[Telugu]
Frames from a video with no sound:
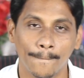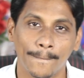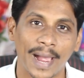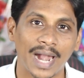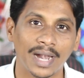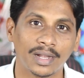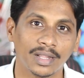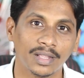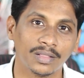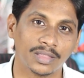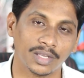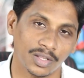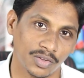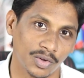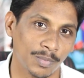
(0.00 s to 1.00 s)
బ్యాటరీ
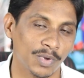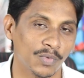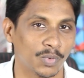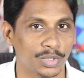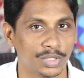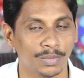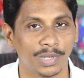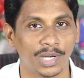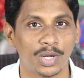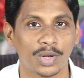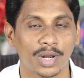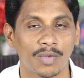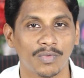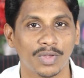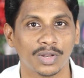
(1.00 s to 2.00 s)
త్రీ జీబీ ఫోర్ జీబీ రెండు
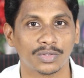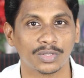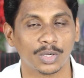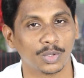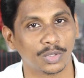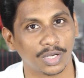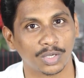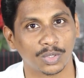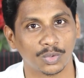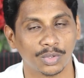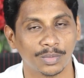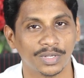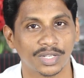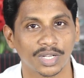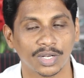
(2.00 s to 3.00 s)
ర్యామ్ వేరే స్టోర్లో థర్టీ టూ
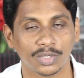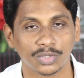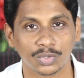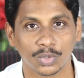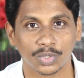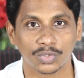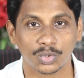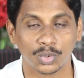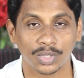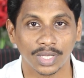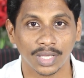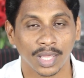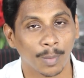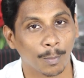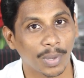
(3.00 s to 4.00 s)
జీబీ ఇంటర్నల్ స్టోరేజ్
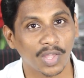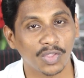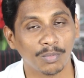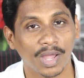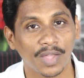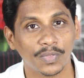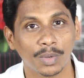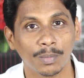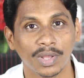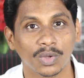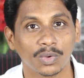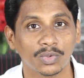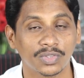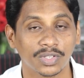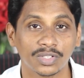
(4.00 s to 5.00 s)
తోటి ప్రైస్ మాత్రం
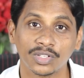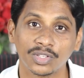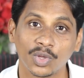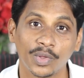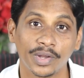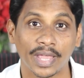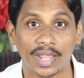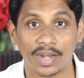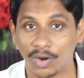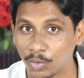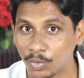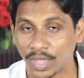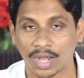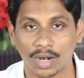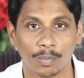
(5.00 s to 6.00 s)
మనకు సిక్స్టీన్ థౌసండ్ నైన్ హండ్రెడ్
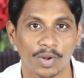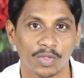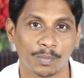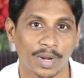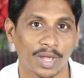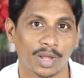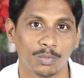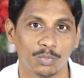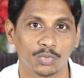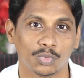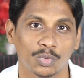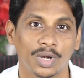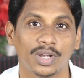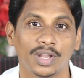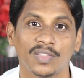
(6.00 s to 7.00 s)
ఉంది అక్కడ ప్రైస్ ప్రకారం
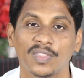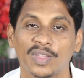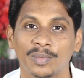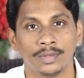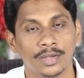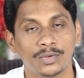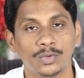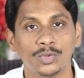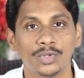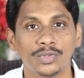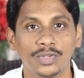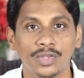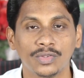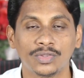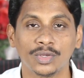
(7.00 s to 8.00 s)
చూసుకున్నట్టయితే నెక్స్ట్
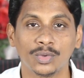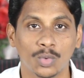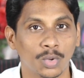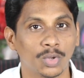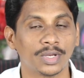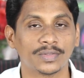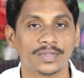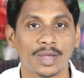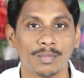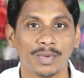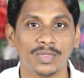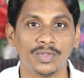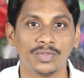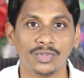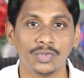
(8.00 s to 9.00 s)
వచ్చేసి గూగుల్కి
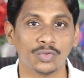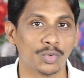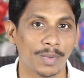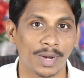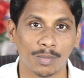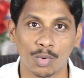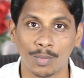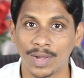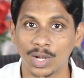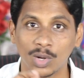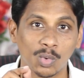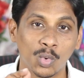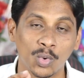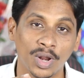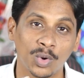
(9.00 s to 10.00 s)
సంబంధించి సో మన
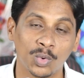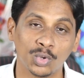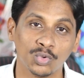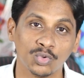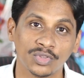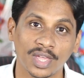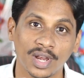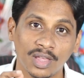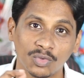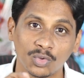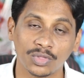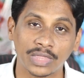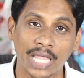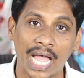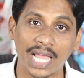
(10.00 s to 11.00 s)
మొబైల్లో గూగుల్ అని ఉంటుంది చూసారా సో
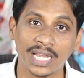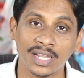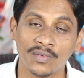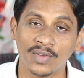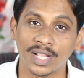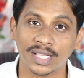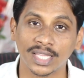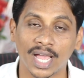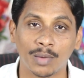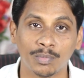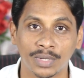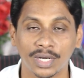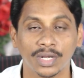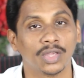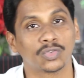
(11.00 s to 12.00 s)
దాన్ని ఎవరైతే
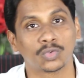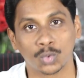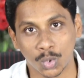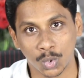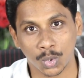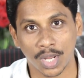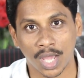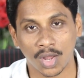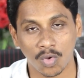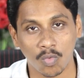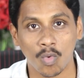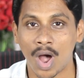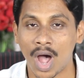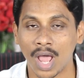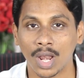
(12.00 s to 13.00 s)
అప్డేట్ చేసుకుంటున్నారో
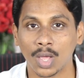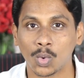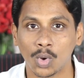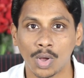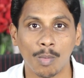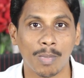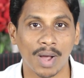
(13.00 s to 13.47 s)
వాళ్ళకు ఒక